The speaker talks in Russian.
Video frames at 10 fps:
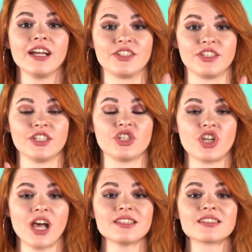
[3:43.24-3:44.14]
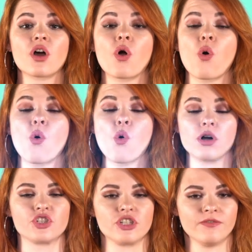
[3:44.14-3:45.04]
А сейчас
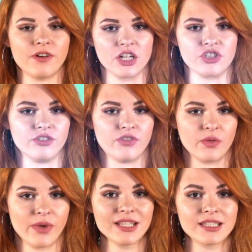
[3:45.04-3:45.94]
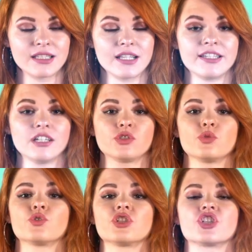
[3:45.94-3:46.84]
очень важная информация для тех,
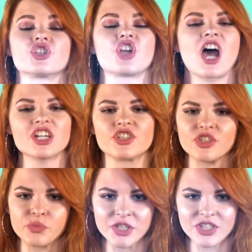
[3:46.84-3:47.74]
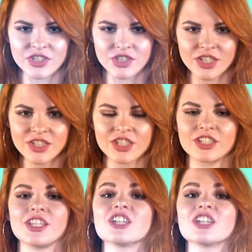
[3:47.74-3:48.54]
кто уже жаждет присоединиться к